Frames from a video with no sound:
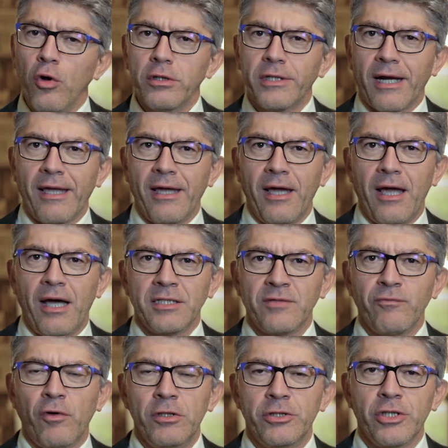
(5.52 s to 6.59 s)
oltre che a
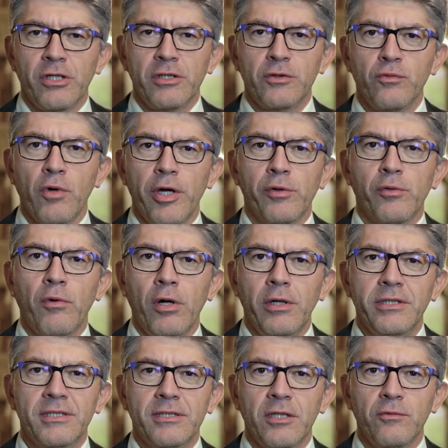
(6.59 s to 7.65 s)
svolgere i suoi
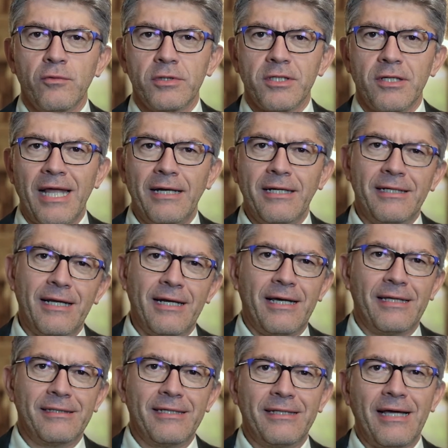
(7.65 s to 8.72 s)
ruoli istituzionali
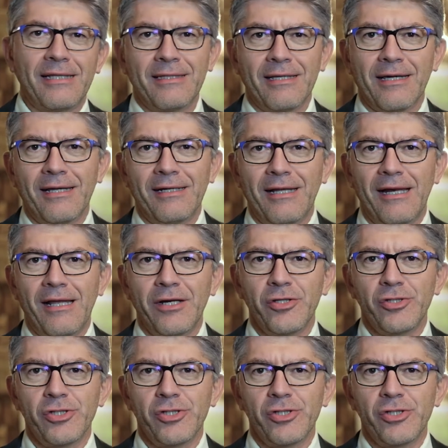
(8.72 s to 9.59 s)
nella didattica e nella